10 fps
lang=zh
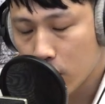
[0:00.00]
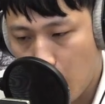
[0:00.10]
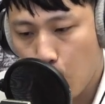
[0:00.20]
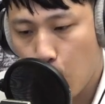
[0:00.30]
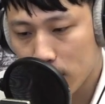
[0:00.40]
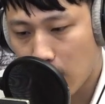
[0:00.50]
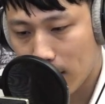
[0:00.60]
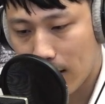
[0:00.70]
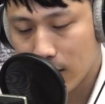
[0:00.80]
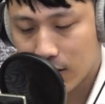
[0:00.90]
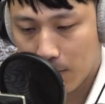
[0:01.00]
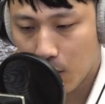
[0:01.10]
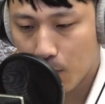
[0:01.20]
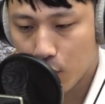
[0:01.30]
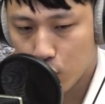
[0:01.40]
包括到刚刚前
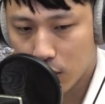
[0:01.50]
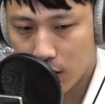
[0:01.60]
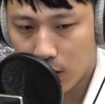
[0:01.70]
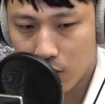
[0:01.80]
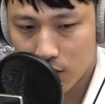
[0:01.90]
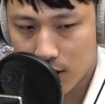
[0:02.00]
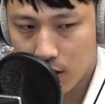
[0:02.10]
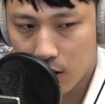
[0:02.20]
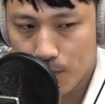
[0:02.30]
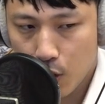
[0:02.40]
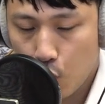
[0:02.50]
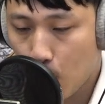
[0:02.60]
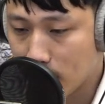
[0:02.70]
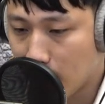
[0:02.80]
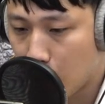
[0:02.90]
面我们所提到的这个
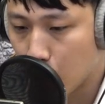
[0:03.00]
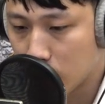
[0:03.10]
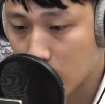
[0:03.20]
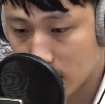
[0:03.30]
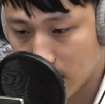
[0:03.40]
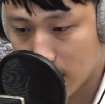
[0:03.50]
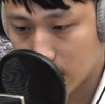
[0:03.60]
伪造证件的